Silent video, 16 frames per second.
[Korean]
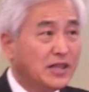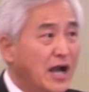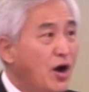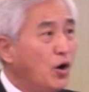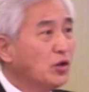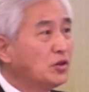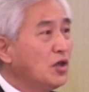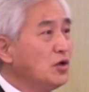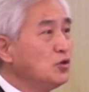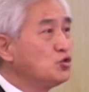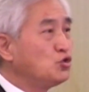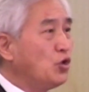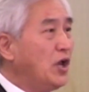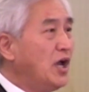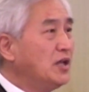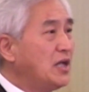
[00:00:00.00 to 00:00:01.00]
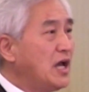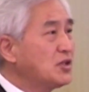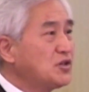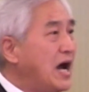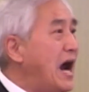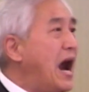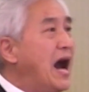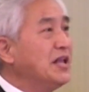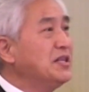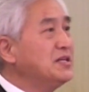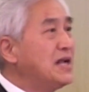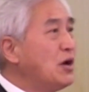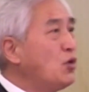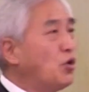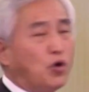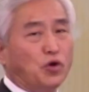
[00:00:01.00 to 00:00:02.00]
내가 어떤 죄에 대해서
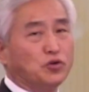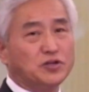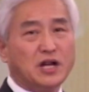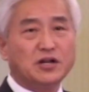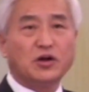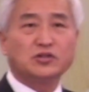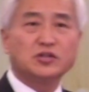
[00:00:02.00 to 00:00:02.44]
아니라고 거절하는